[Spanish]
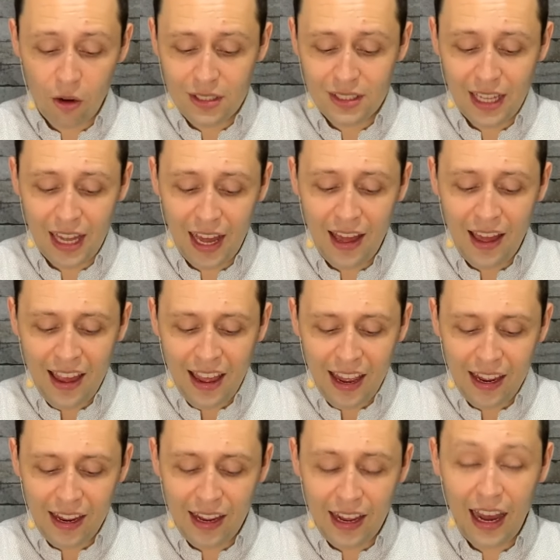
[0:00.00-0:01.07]
está
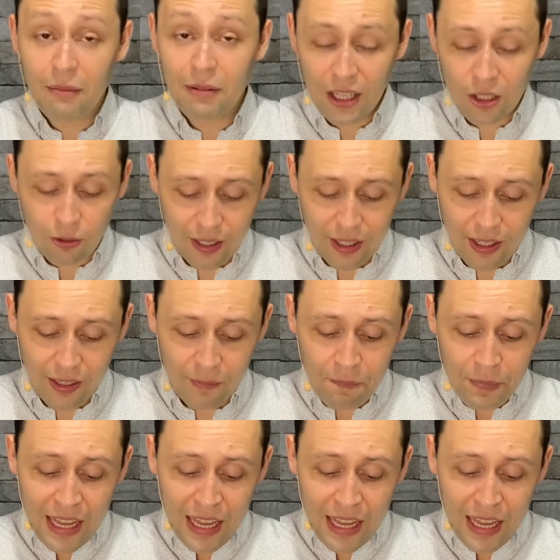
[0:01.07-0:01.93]
eh, hablando aquí.